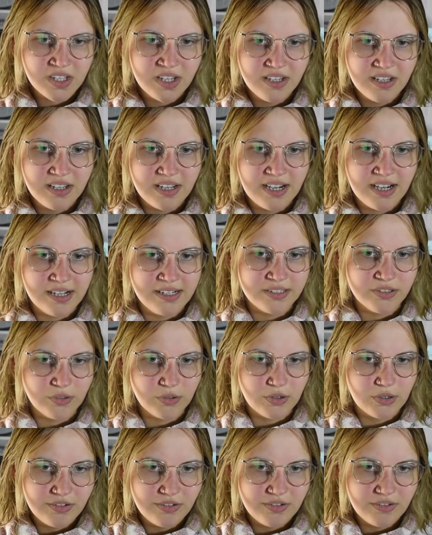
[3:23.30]

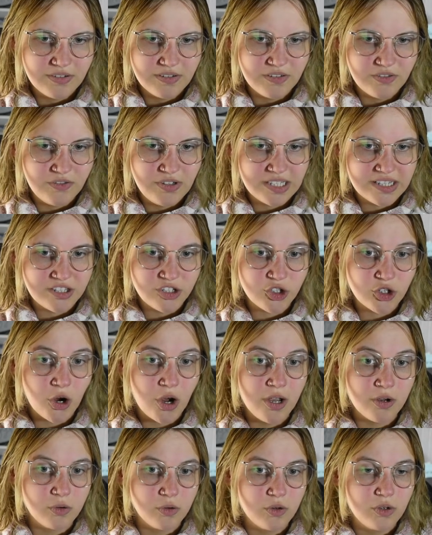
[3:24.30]
Also, 40
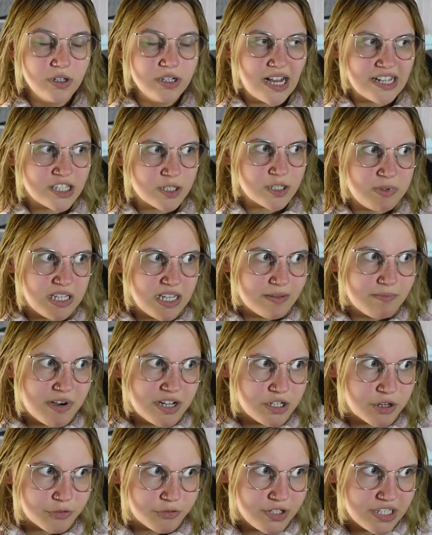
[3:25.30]
Euro, als immer
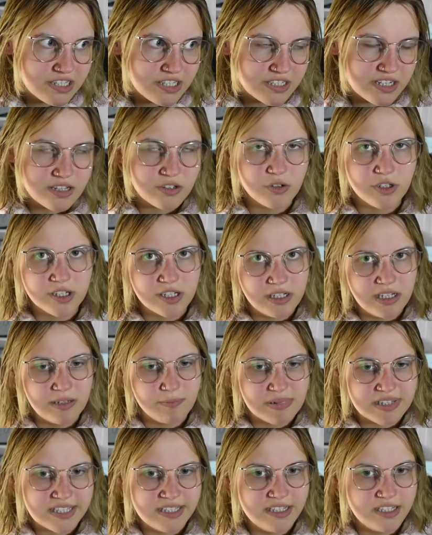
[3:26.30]
noch 40, also ich gebe
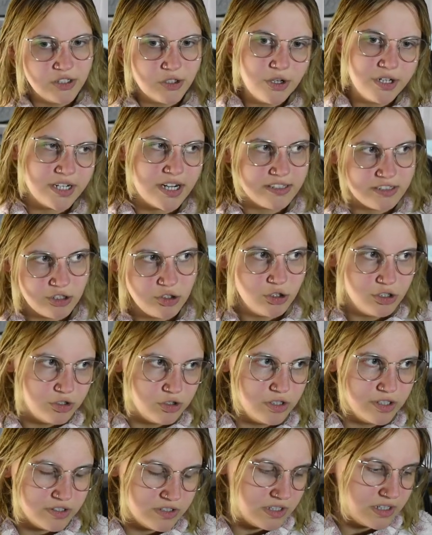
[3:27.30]
jetzt nicht
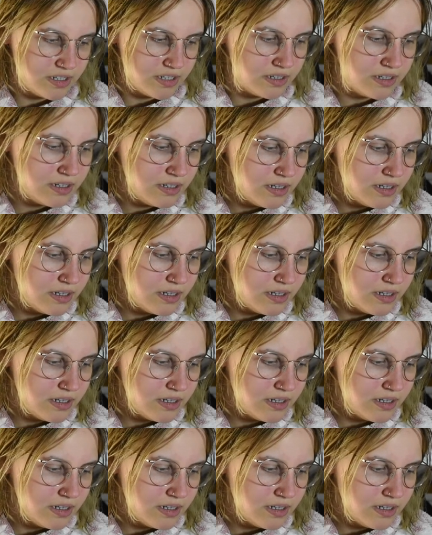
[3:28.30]
39,99 ein,